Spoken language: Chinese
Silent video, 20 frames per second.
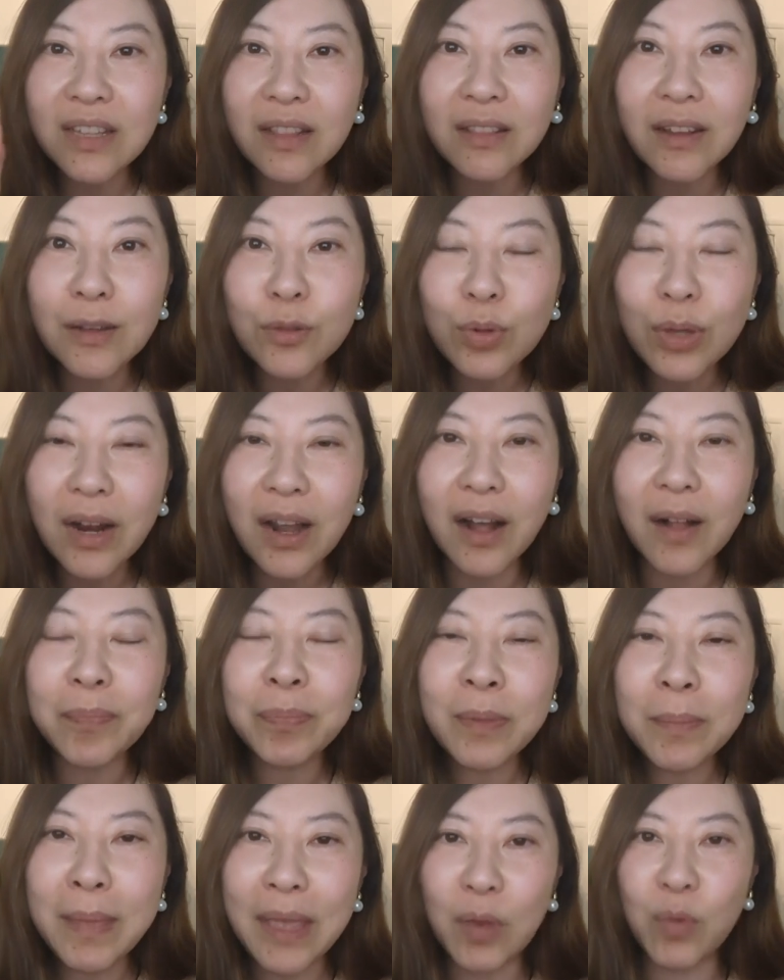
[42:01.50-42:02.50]
仅得罪了
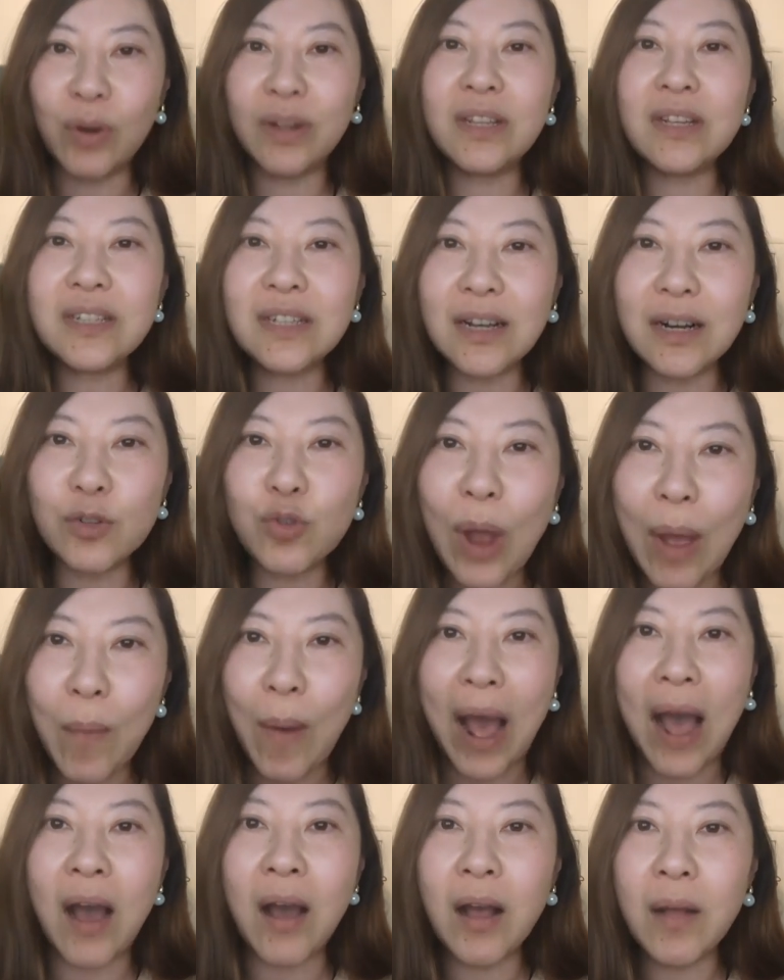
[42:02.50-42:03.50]
美国的这个船
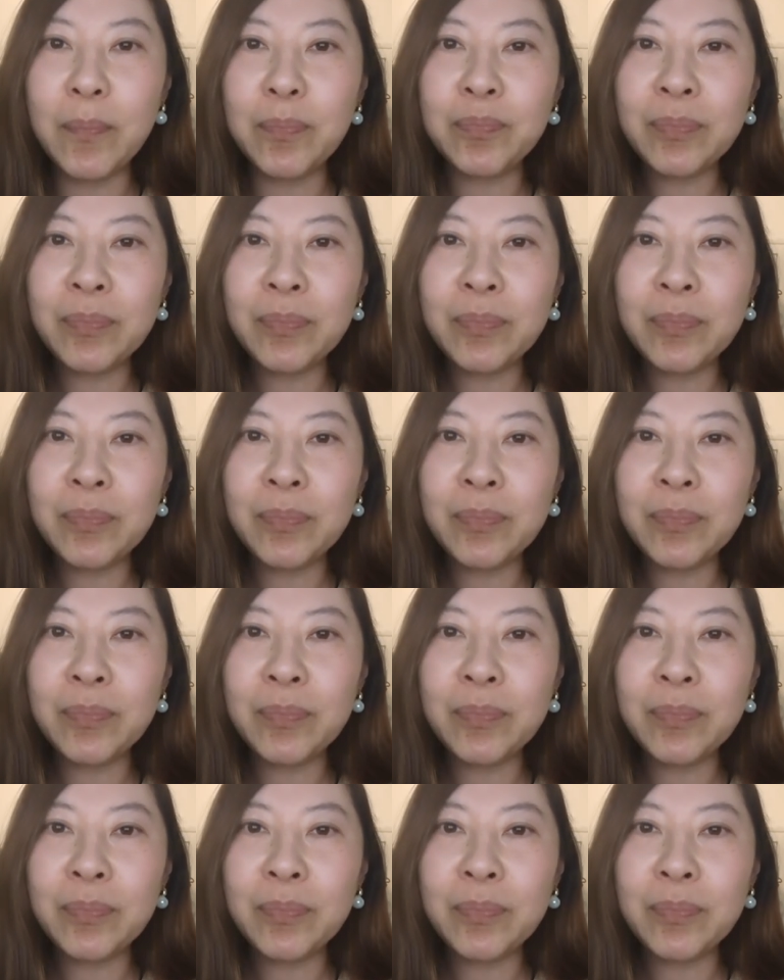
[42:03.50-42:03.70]
王，